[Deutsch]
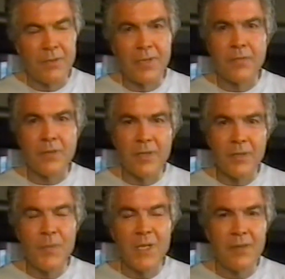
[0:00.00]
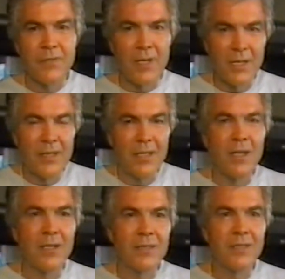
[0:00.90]
Und ich freue mich vor allen
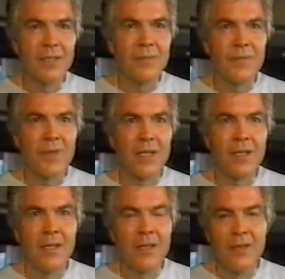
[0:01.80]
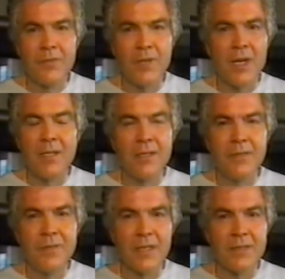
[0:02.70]
Dingen auch in diesem Fall für all
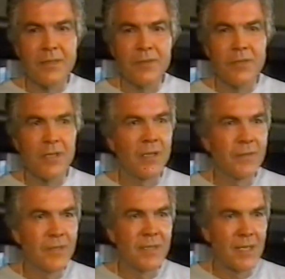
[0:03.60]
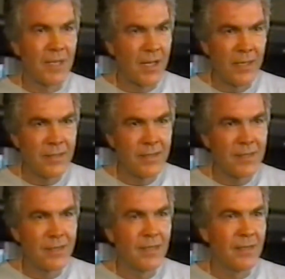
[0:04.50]
die Fernsehzuschauer von Sat1,
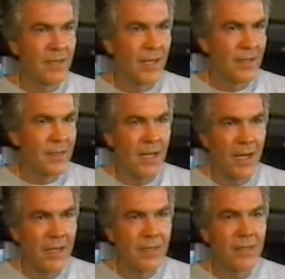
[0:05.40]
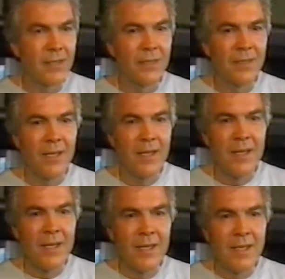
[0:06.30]
die Sat1 erreichen können,
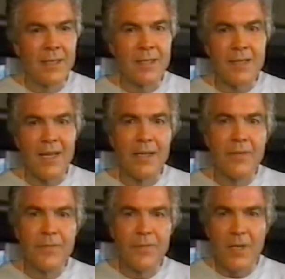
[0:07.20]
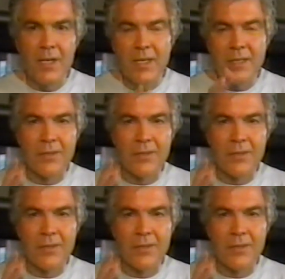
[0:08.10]
dass eine völlig